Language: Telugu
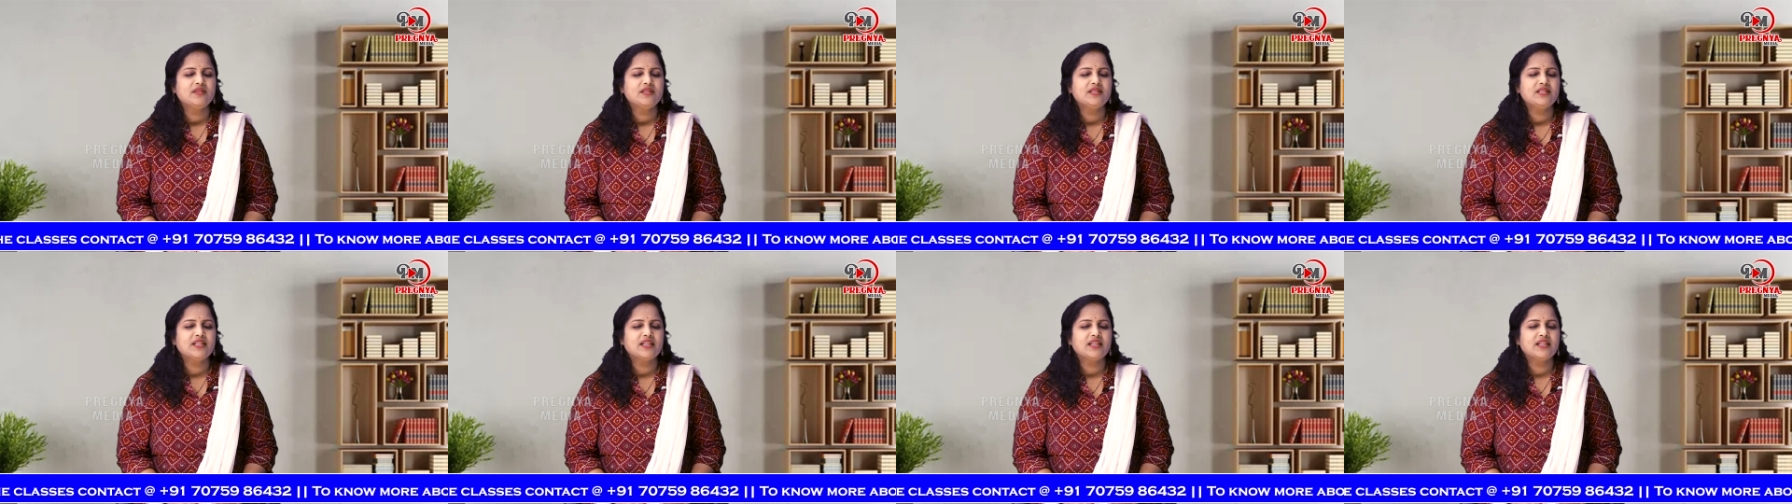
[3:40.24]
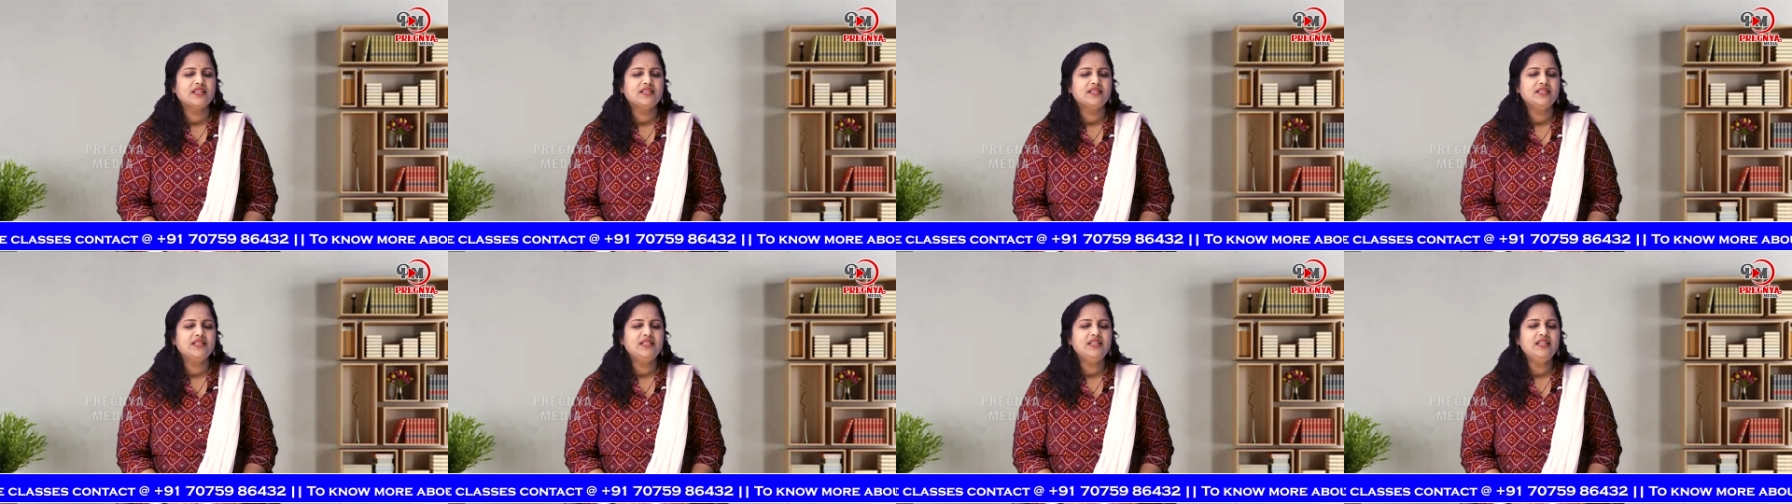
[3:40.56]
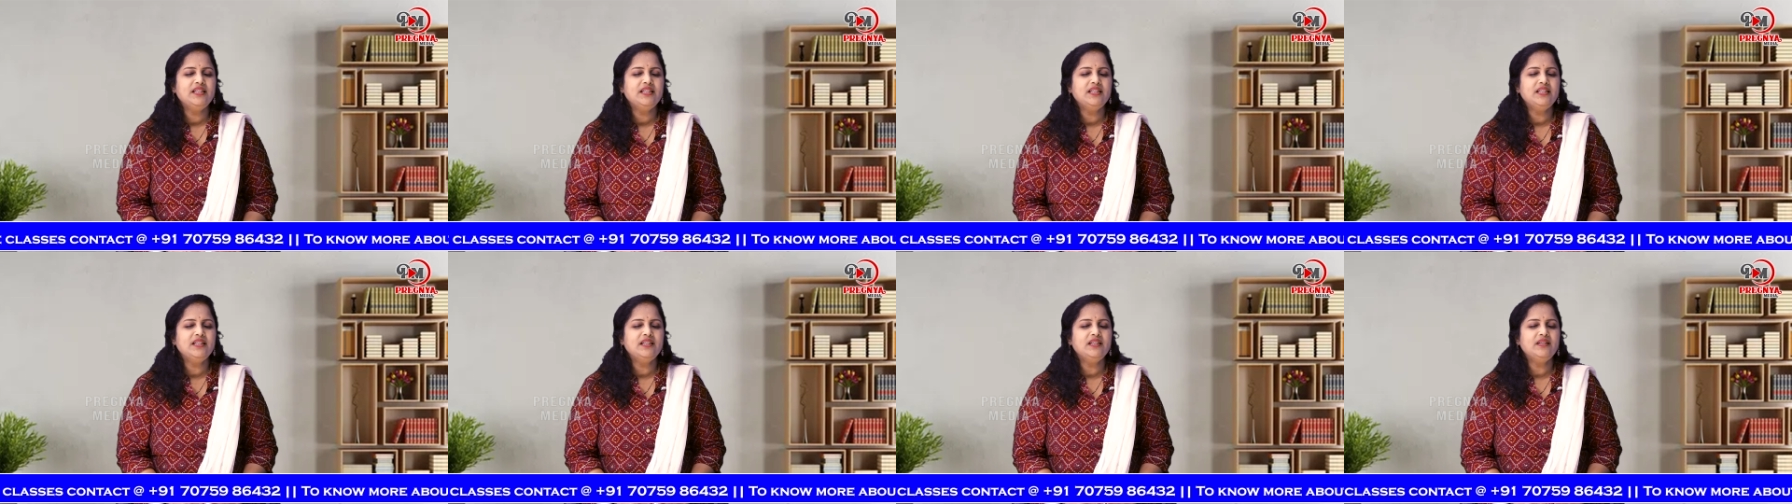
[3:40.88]
Take a
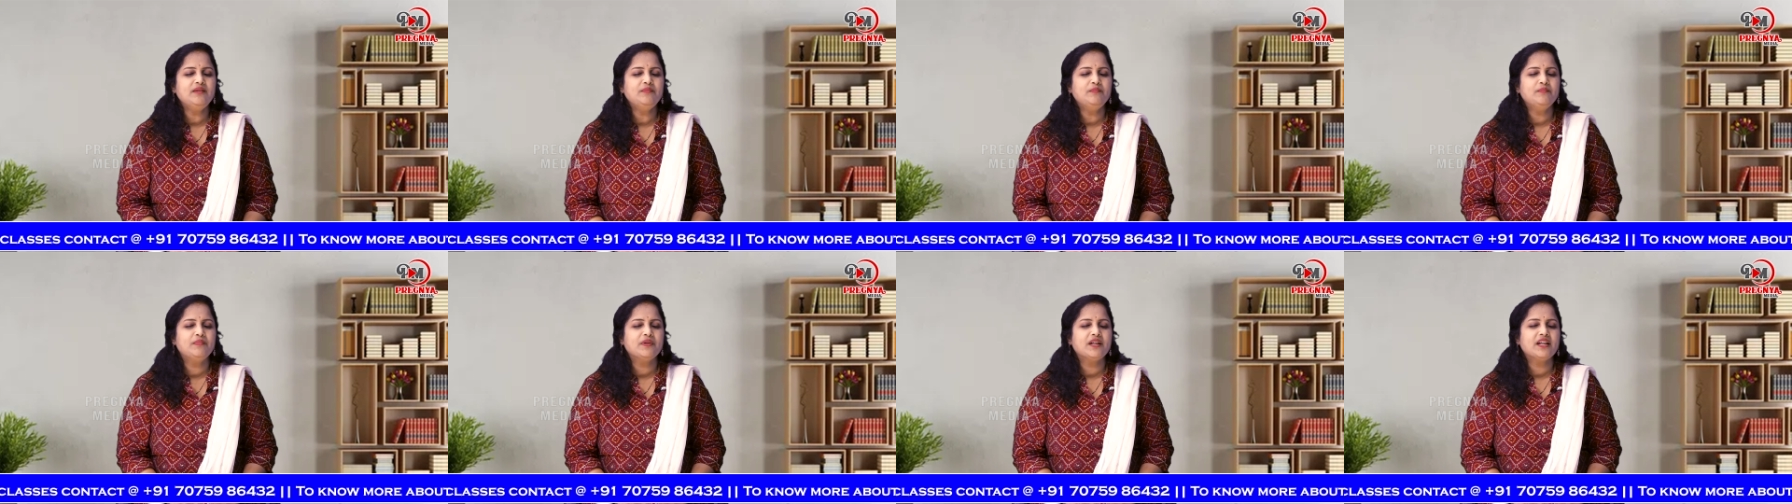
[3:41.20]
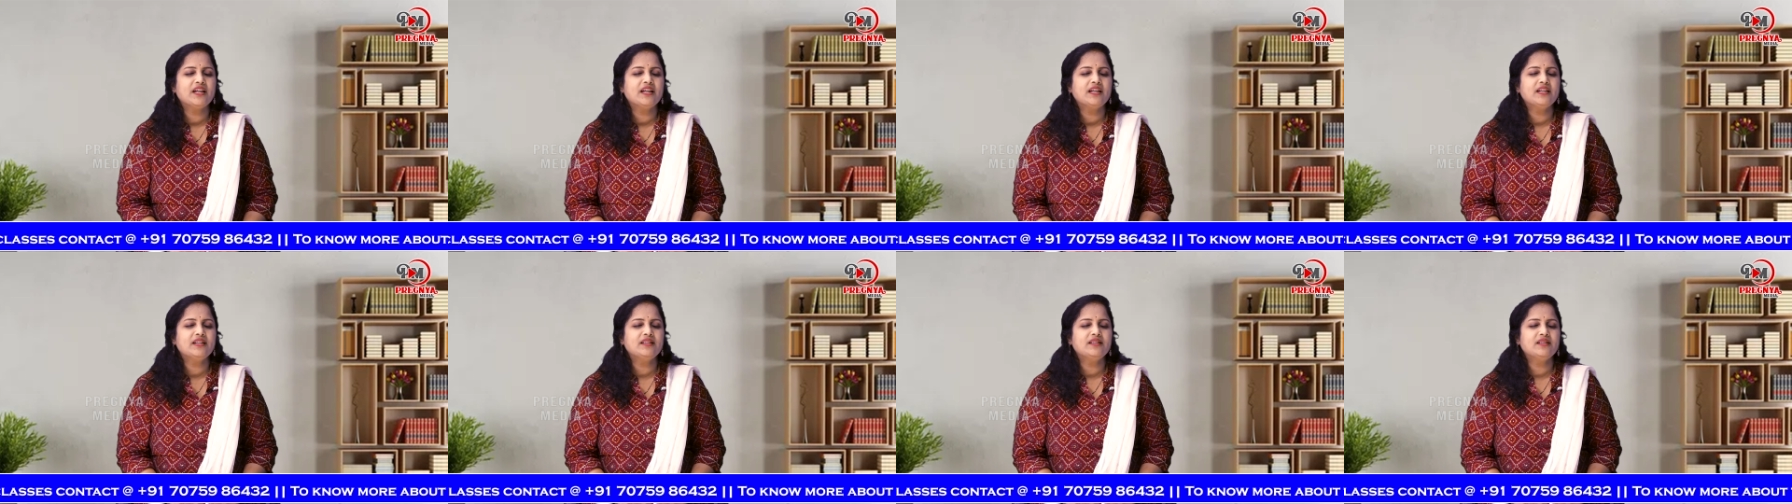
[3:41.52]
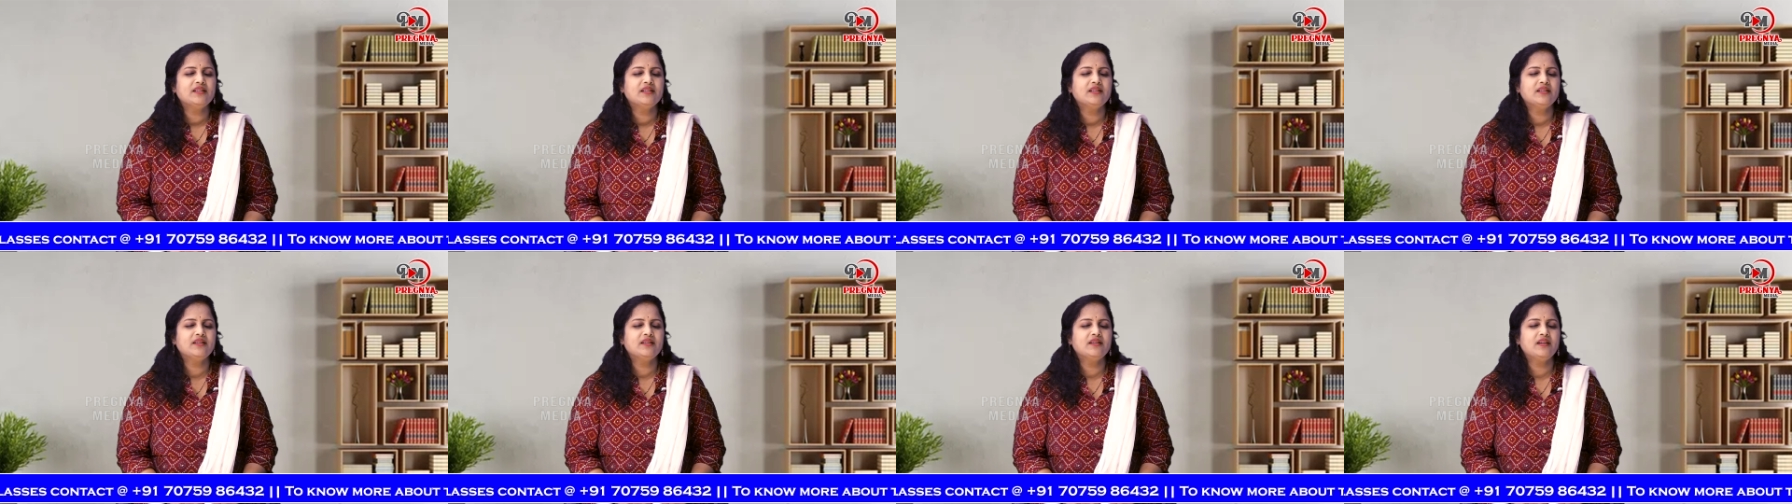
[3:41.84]
deep
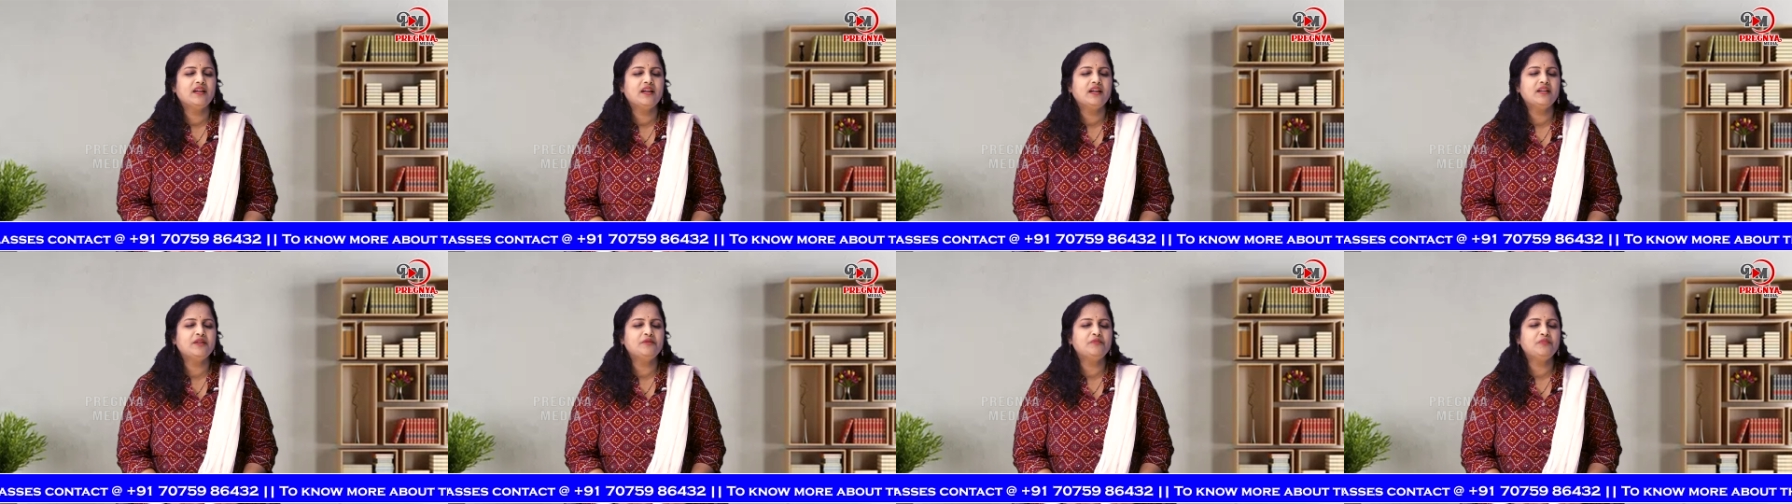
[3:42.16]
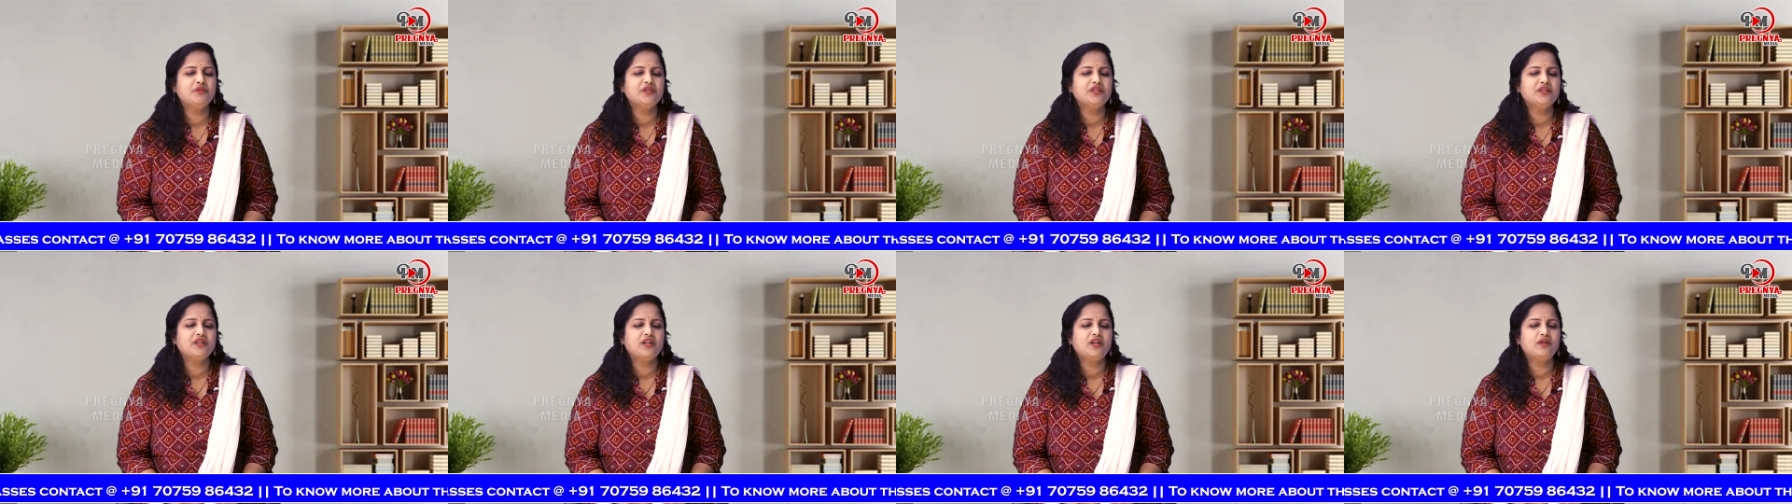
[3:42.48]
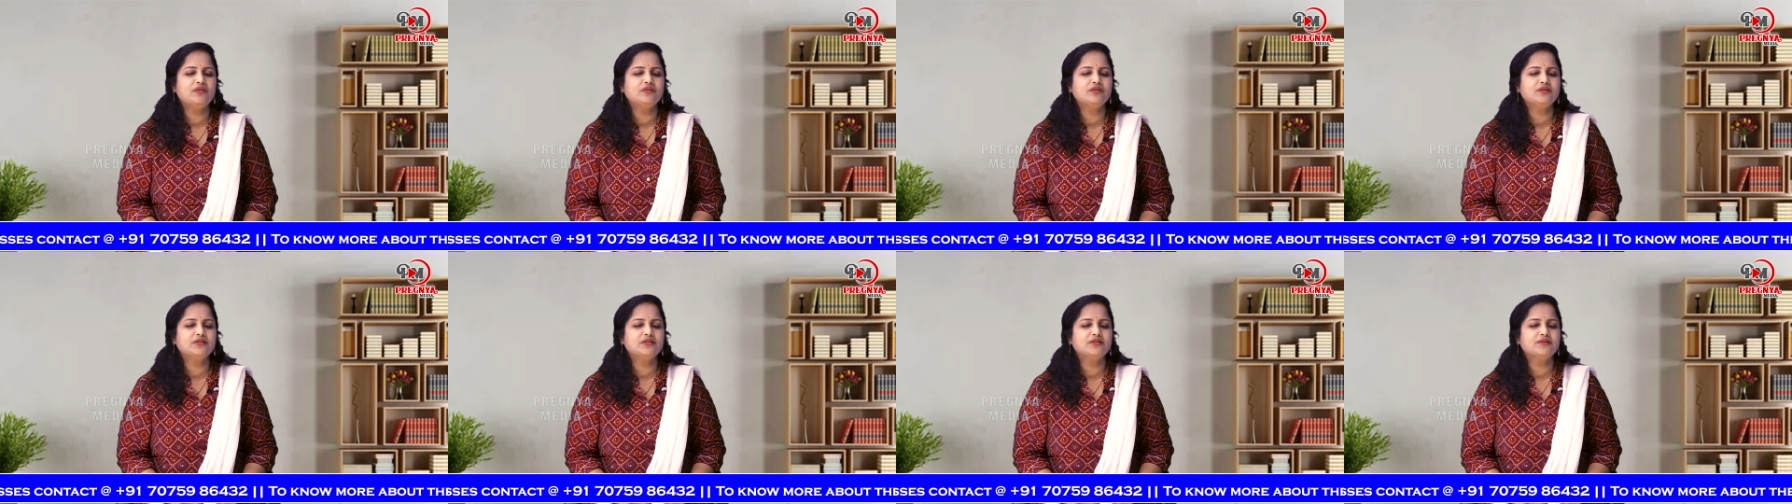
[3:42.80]
breath and breathe
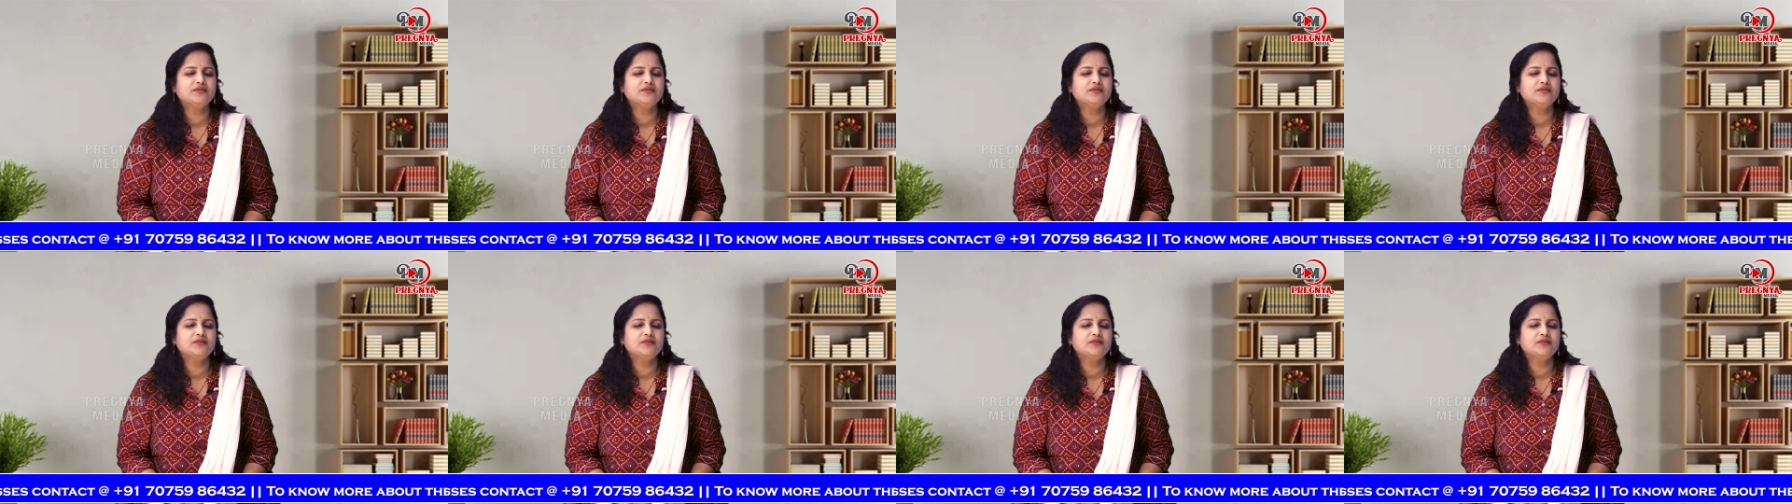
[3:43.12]
out.